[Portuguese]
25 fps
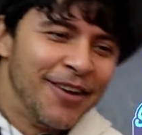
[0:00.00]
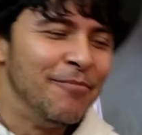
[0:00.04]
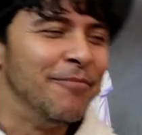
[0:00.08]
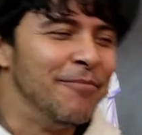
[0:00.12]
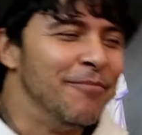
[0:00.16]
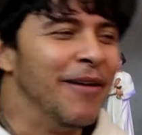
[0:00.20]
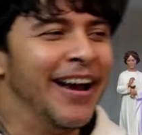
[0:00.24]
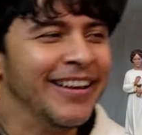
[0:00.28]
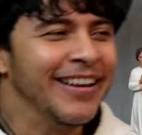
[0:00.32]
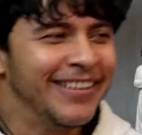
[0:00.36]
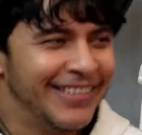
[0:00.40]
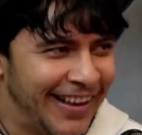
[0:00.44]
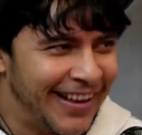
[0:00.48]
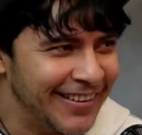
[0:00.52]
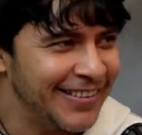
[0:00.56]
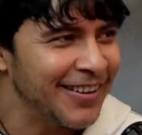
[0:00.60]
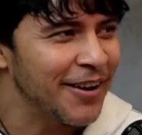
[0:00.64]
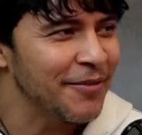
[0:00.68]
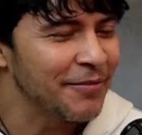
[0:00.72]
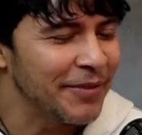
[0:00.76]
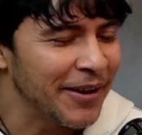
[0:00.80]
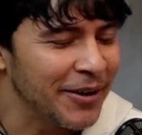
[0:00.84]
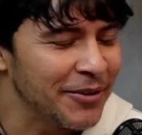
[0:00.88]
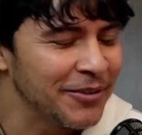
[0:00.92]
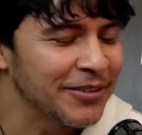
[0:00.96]
Mas essa é
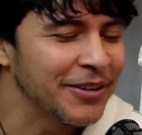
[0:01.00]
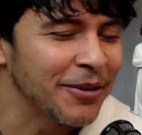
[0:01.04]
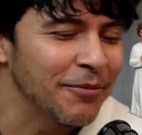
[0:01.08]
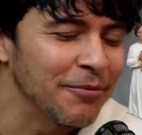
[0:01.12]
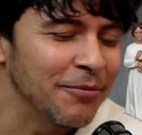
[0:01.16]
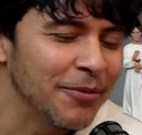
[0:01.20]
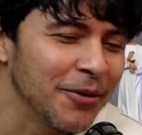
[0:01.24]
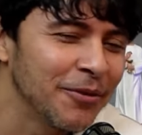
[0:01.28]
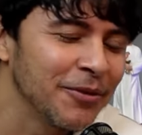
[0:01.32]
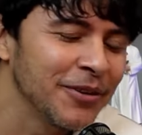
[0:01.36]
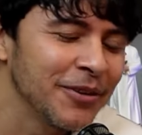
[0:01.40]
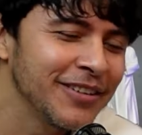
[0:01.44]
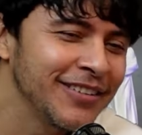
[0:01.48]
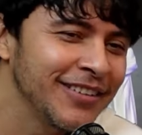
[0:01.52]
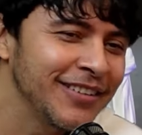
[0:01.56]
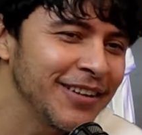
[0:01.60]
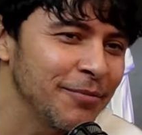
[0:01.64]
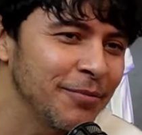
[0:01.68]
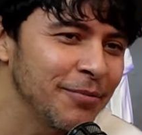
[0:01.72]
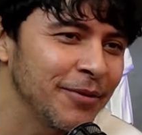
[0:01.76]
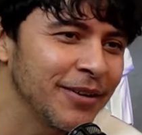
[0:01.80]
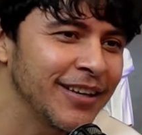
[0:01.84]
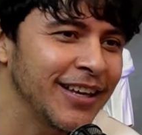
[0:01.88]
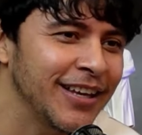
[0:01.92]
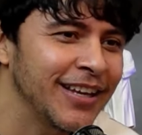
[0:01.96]
uma pergunta boa, vou dizer
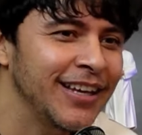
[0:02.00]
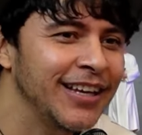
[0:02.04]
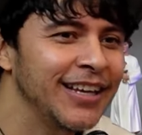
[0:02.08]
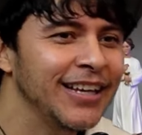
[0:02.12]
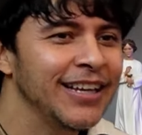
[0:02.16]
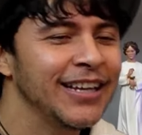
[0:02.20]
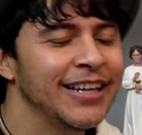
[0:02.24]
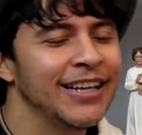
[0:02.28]
por quê.